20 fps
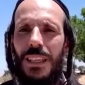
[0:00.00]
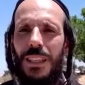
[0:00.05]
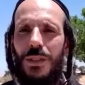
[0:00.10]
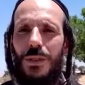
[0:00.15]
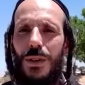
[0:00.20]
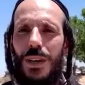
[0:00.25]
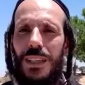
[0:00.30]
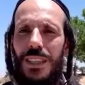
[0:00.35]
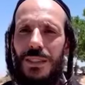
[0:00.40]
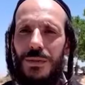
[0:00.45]

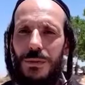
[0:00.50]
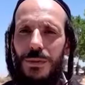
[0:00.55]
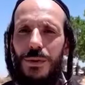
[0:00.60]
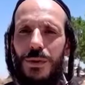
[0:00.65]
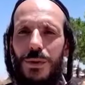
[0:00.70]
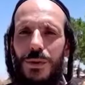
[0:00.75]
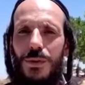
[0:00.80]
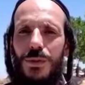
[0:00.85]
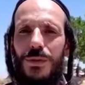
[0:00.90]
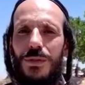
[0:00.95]
de la
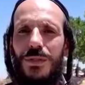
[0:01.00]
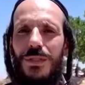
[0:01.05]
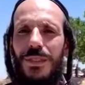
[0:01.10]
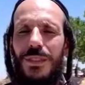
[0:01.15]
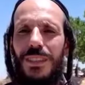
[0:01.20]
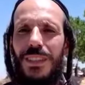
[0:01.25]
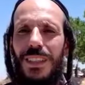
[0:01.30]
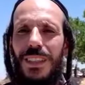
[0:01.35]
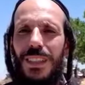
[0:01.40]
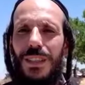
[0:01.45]
diffusion,
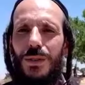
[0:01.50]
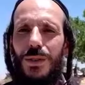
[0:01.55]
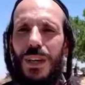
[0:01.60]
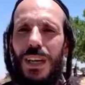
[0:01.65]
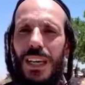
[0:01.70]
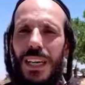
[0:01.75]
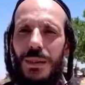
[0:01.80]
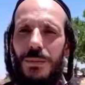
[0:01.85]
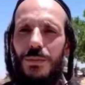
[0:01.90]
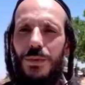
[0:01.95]
de
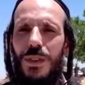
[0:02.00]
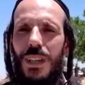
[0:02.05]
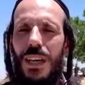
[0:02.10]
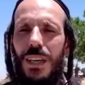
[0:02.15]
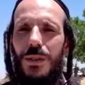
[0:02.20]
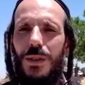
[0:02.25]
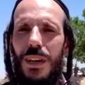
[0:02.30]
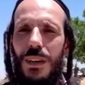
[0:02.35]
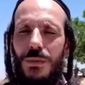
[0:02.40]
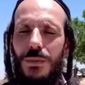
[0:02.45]
la émouna,
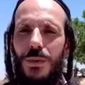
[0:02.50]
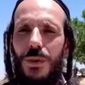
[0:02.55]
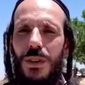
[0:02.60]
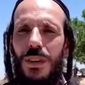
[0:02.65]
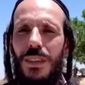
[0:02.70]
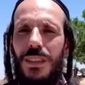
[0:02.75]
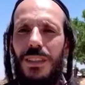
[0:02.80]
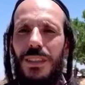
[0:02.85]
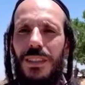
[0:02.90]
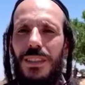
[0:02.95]
de la
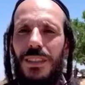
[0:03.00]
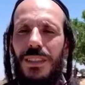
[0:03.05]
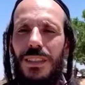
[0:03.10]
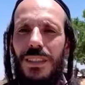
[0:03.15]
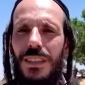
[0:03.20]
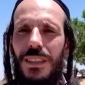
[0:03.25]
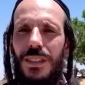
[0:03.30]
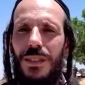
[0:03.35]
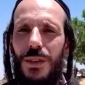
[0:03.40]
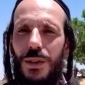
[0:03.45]
foi
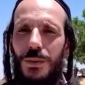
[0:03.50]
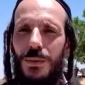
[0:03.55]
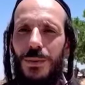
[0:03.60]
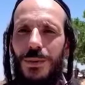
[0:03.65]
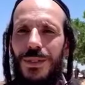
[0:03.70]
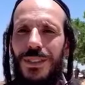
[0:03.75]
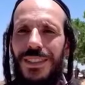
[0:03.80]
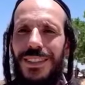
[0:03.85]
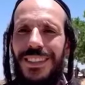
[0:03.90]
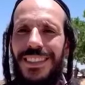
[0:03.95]
dans le
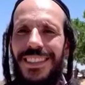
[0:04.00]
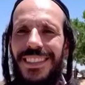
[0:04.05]
monde.